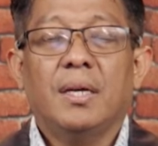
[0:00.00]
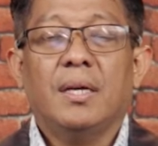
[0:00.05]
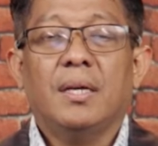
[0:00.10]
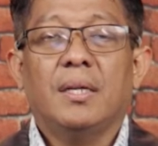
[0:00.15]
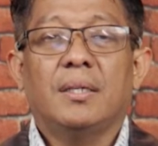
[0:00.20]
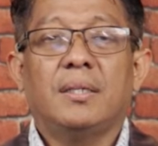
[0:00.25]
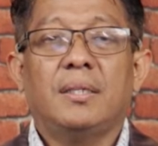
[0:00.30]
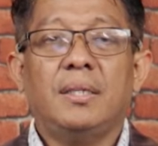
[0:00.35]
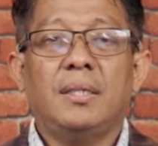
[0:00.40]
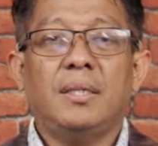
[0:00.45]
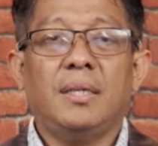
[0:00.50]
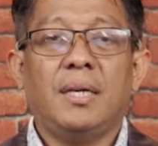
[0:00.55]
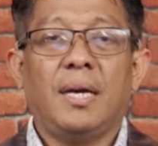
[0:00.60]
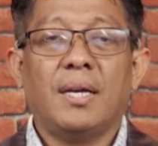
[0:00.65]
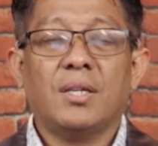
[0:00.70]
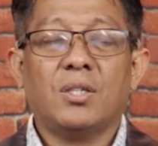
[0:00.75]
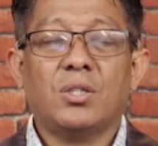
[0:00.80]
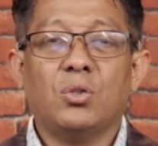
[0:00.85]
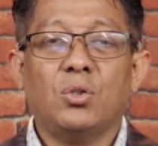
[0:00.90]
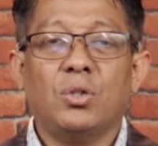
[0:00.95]

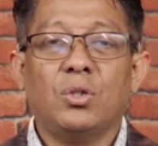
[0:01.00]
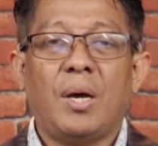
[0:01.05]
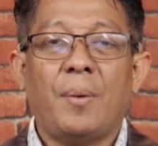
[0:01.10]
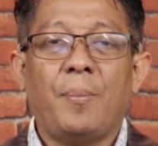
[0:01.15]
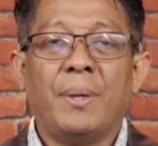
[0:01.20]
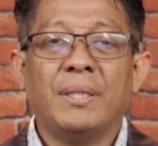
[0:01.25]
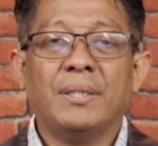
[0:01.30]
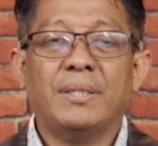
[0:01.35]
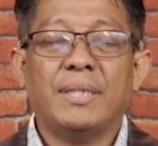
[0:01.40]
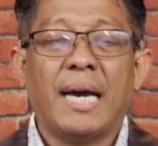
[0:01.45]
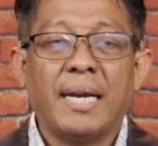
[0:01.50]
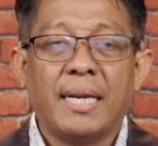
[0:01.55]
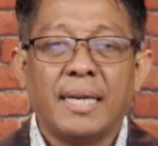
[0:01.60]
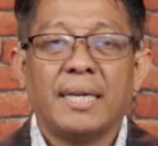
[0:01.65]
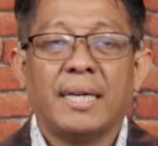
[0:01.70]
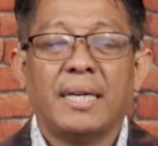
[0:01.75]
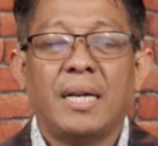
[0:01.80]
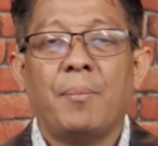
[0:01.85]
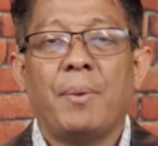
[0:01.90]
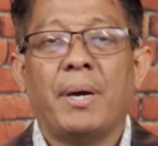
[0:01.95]
Dia sudah mencari
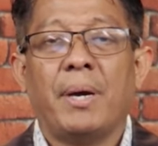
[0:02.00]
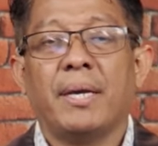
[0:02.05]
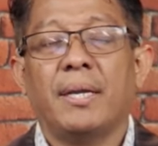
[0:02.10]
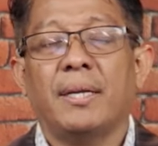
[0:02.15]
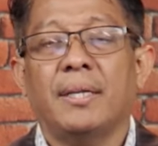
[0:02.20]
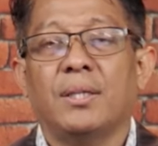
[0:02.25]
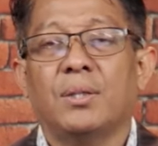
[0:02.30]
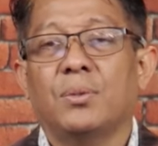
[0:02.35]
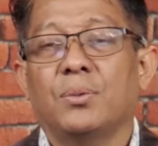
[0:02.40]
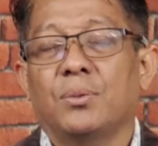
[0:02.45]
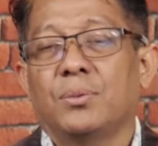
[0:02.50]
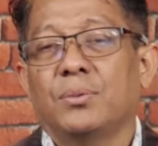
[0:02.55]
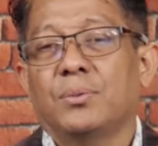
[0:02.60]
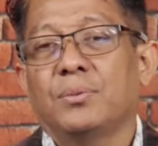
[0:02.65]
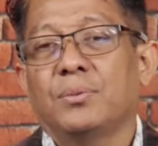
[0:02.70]
kedamaian itu.